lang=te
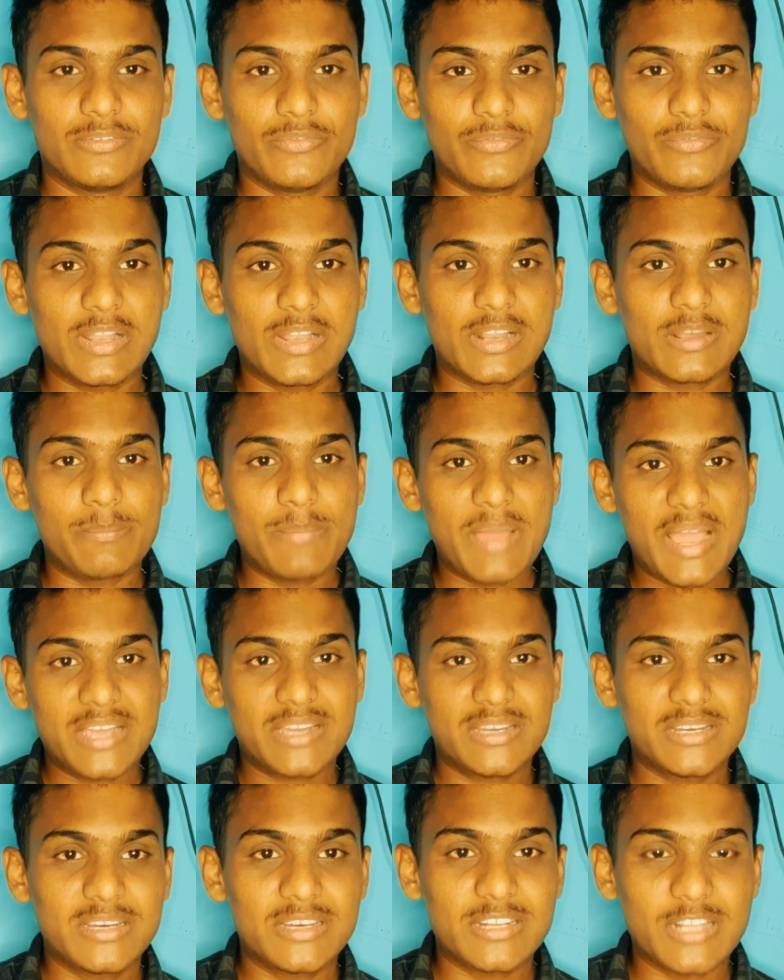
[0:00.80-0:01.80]
వెల్కమ్
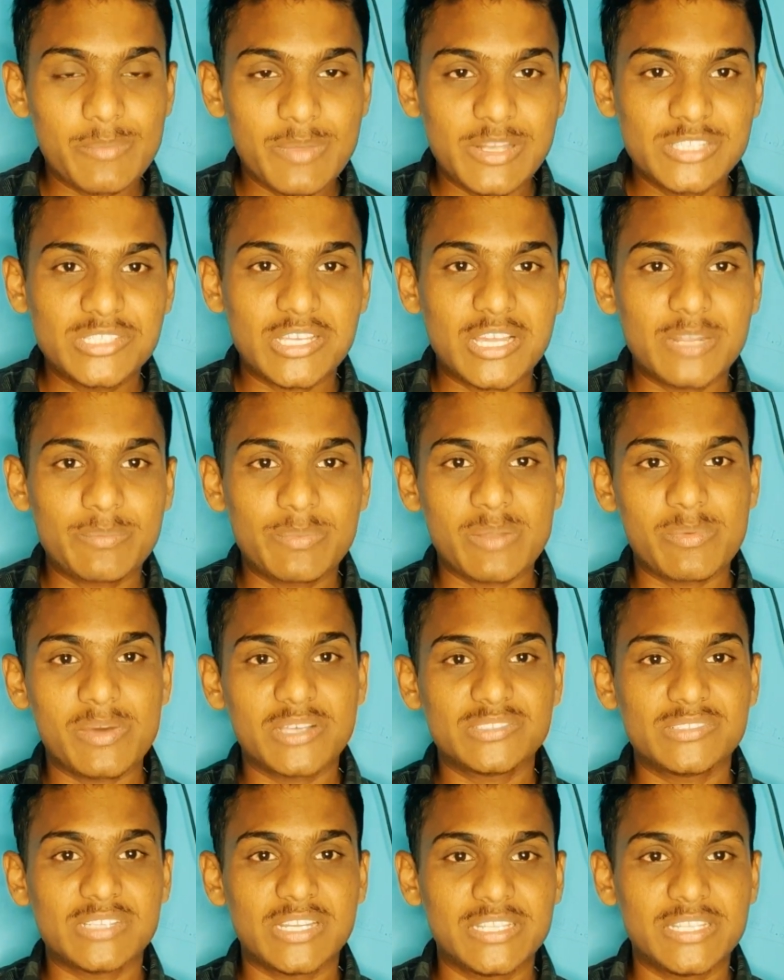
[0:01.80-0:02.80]
బ్యాక్ రెబల్ స్టార్
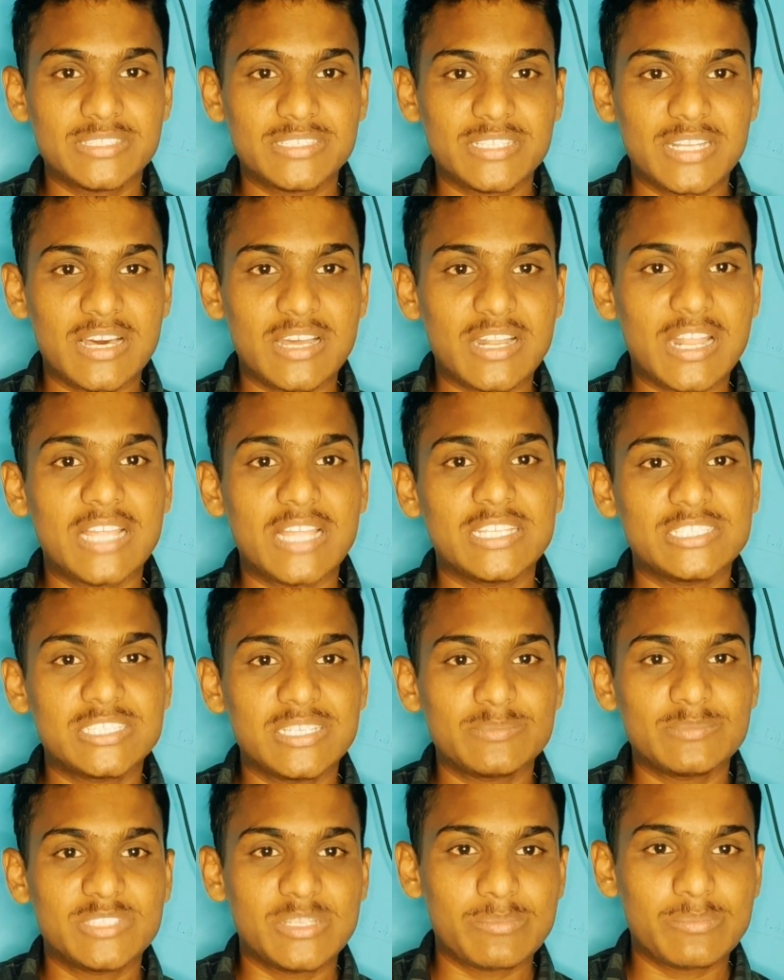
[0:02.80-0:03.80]
ప్రభాస్ నటించిన
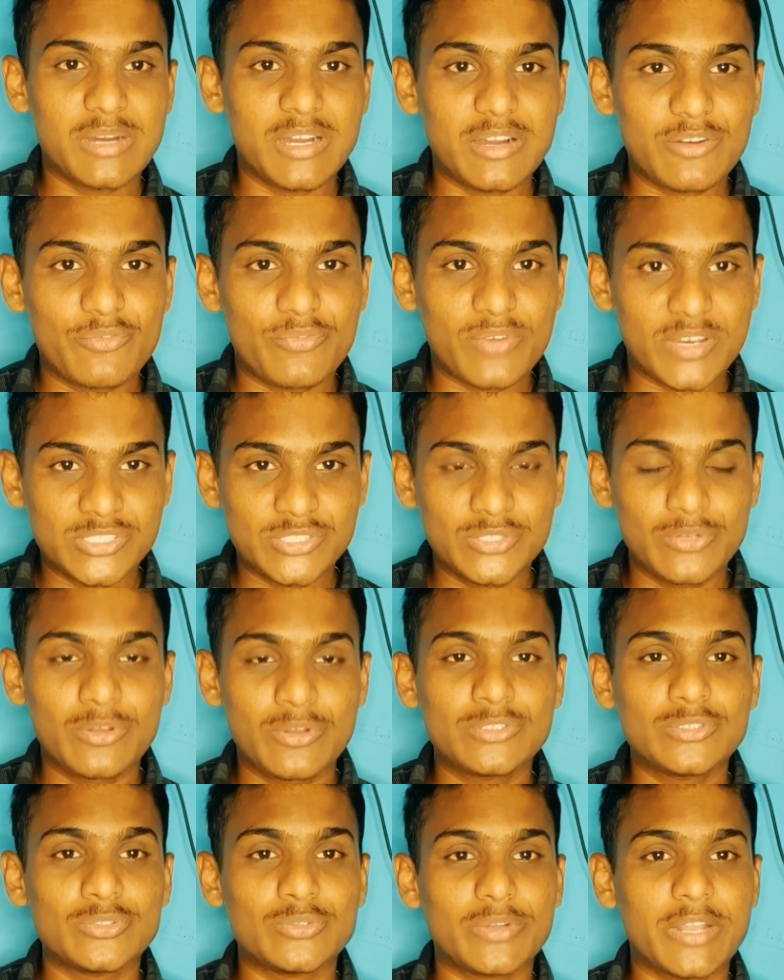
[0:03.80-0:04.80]
రాధేశ్యామ్ సినిమా ఫస్ట్
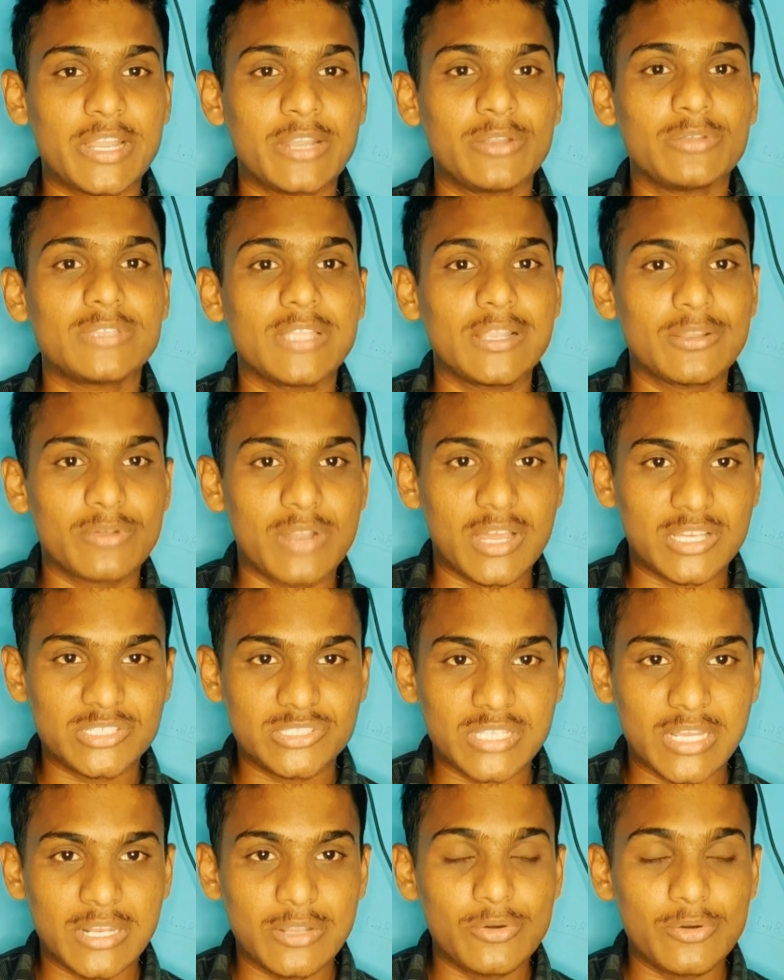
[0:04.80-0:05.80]
రోజు రెండు తెలుగు
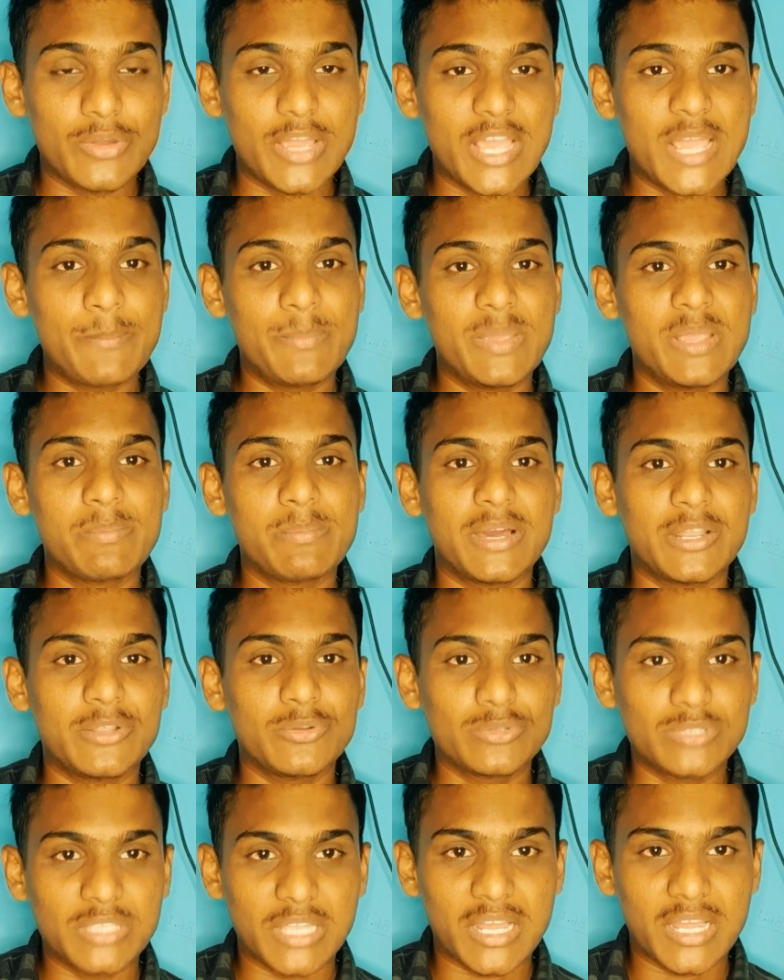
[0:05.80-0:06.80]
రాష్ట్రాల్లో ఏపీ
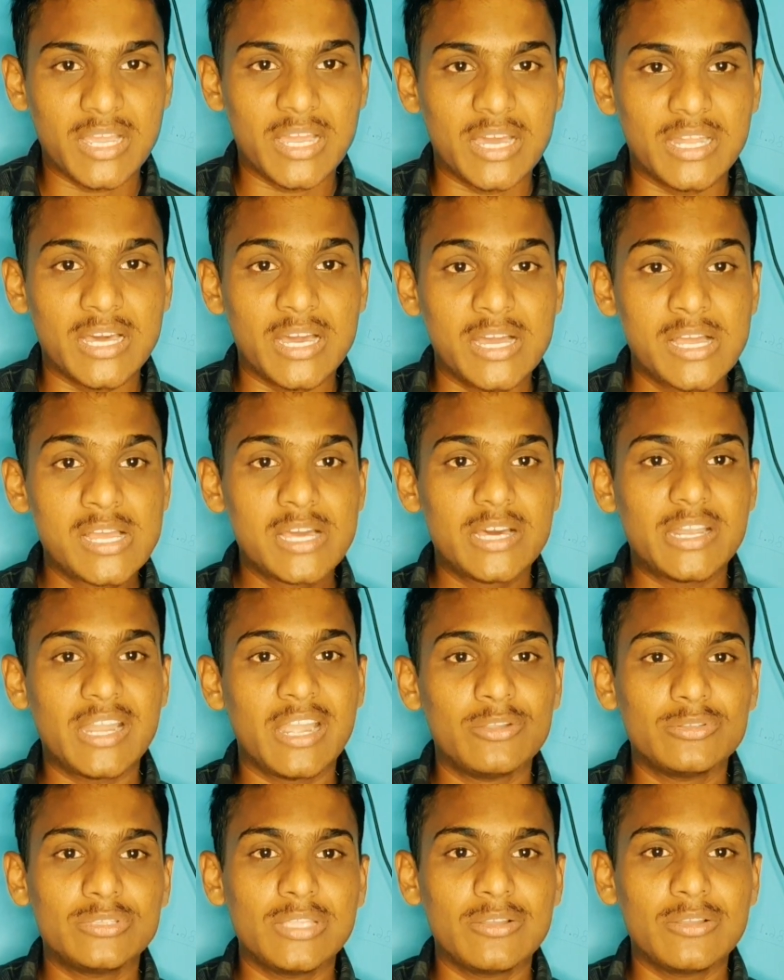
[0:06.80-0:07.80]
మరియు తెలంగాణ
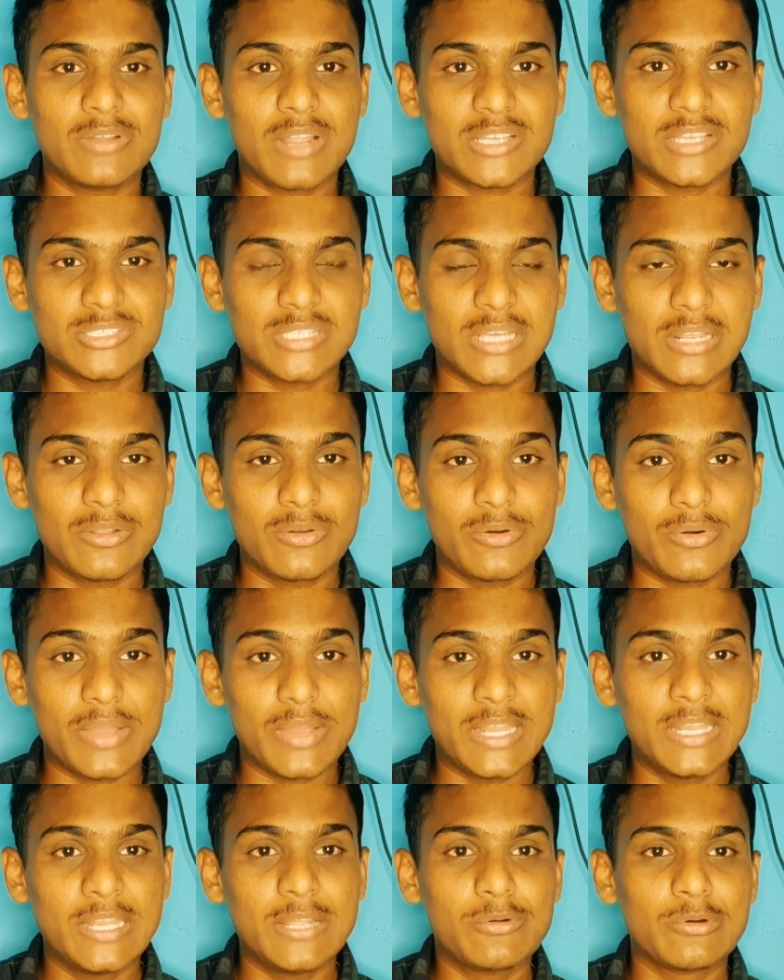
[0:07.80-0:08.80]
రెండు తెలుగు రాష్ట్రాల్లో
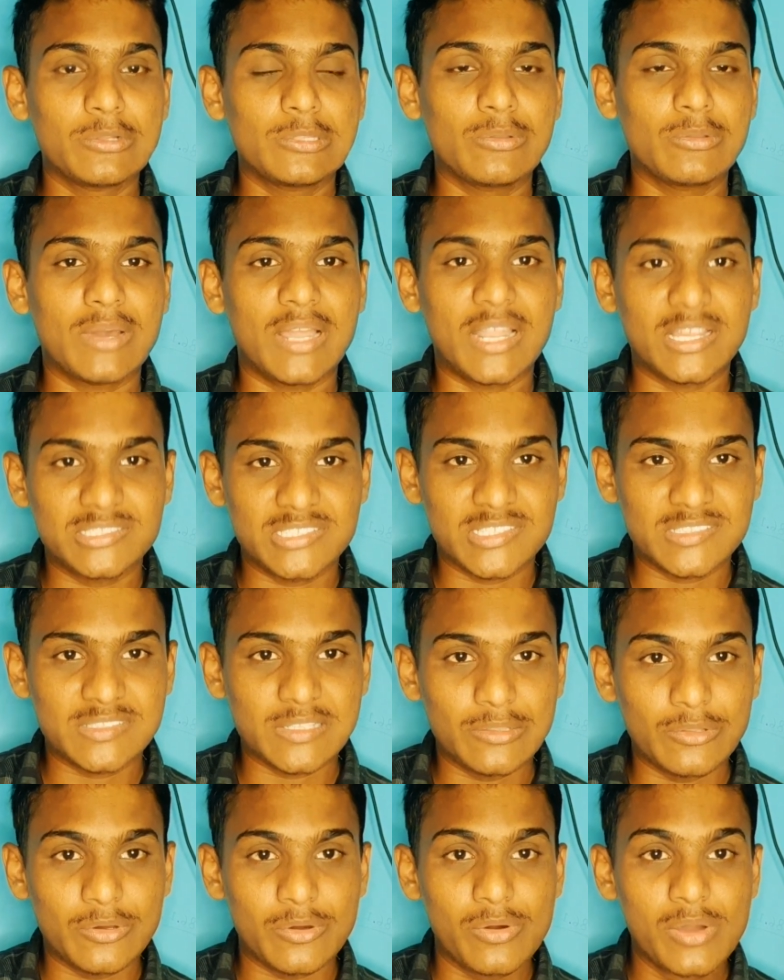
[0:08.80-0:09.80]
ఎన్ని కోట్లు కలెక్ట్
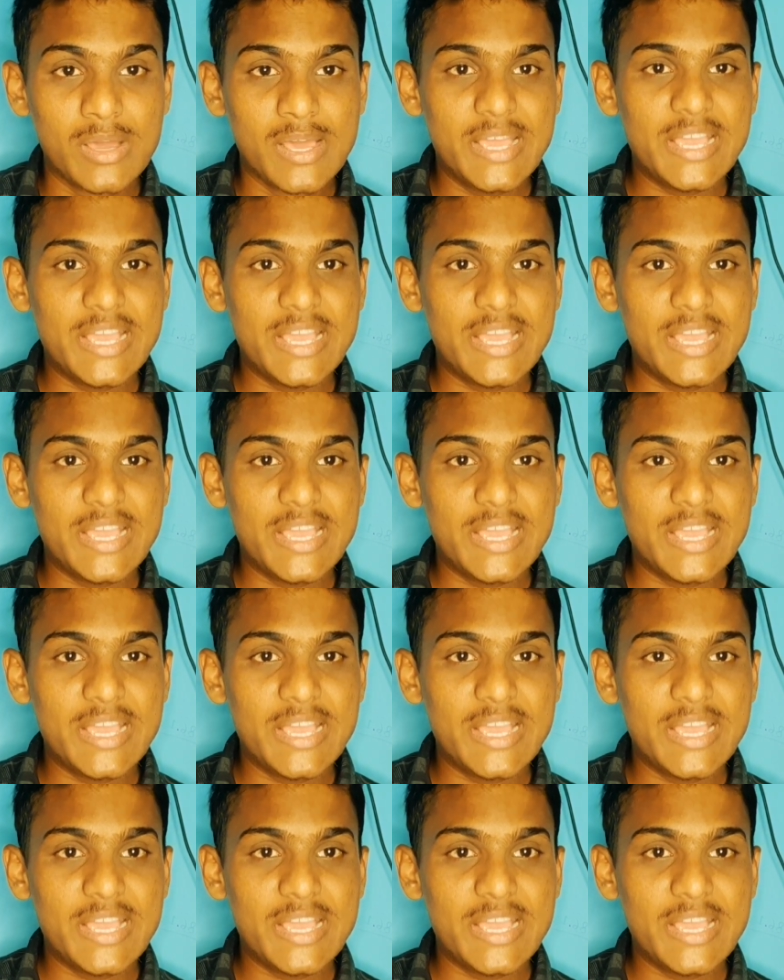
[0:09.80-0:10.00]
చేసిందో